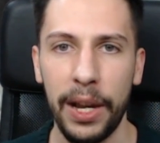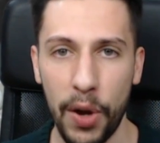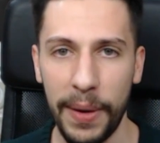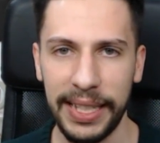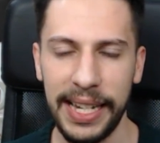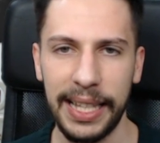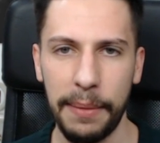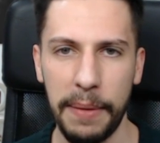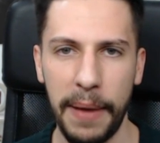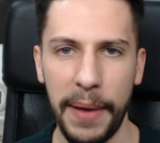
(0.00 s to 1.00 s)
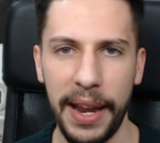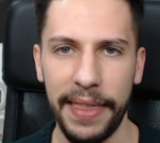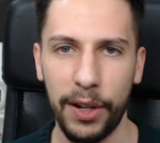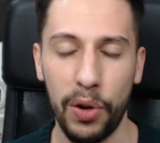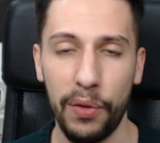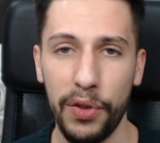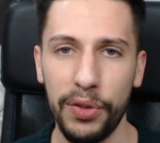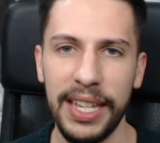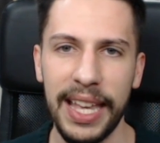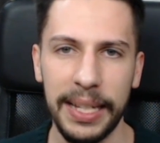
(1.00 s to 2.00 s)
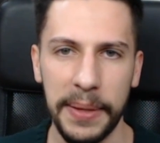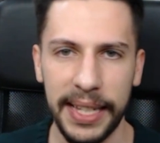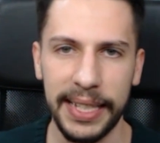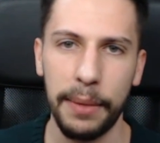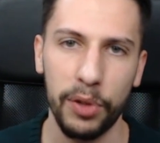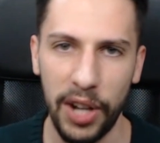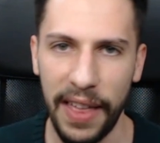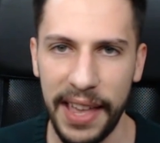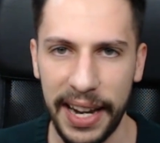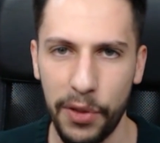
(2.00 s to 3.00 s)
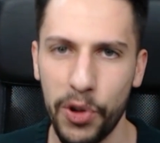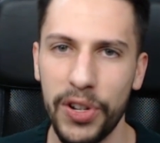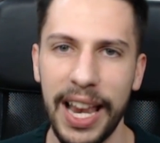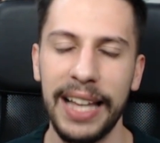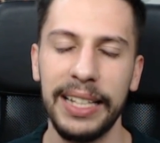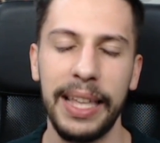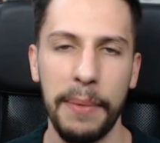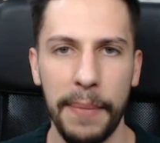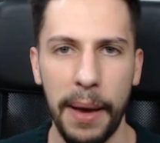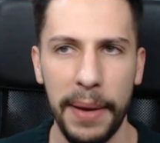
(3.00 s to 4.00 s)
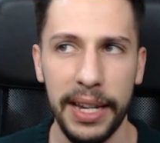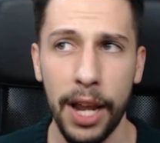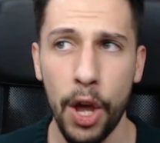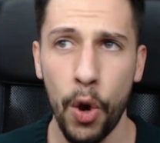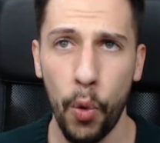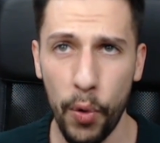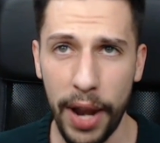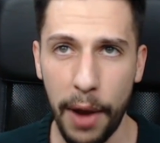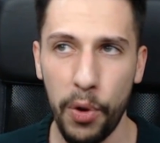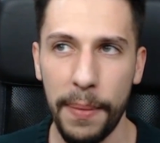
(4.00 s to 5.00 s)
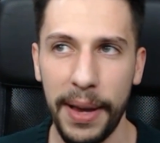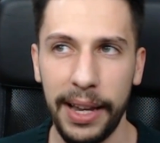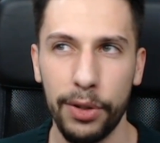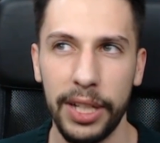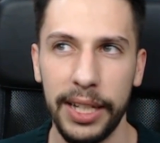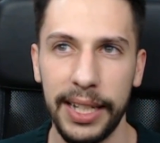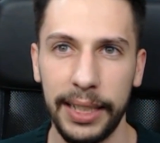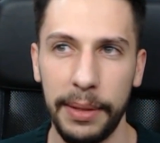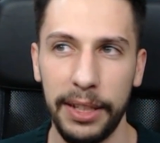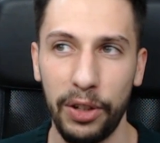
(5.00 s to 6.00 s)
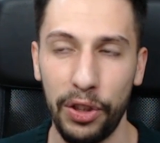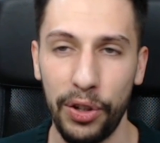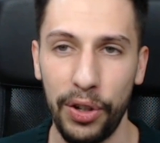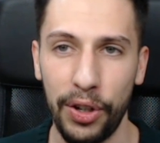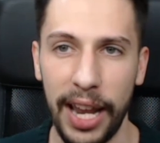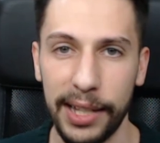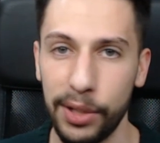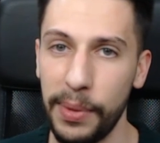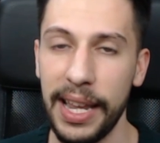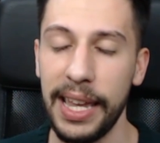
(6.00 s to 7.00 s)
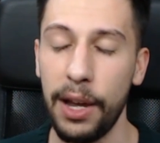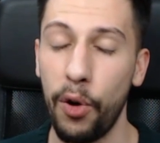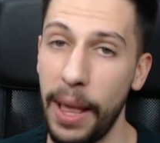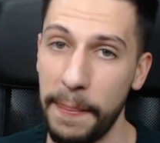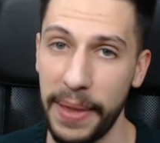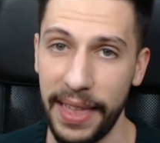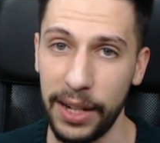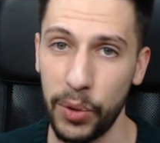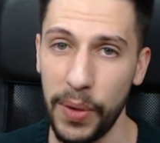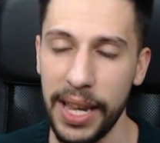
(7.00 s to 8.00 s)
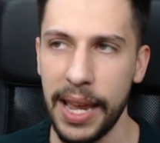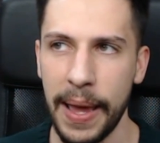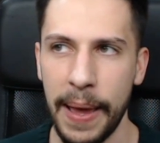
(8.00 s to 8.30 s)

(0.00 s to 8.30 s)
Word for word: Nuevas series también va a haber de Call of Duty, ya sabéis que estamos con la de Random Class también va a venir una nueva que no sé exactamente cuándo la subiré o la empezaré a subir,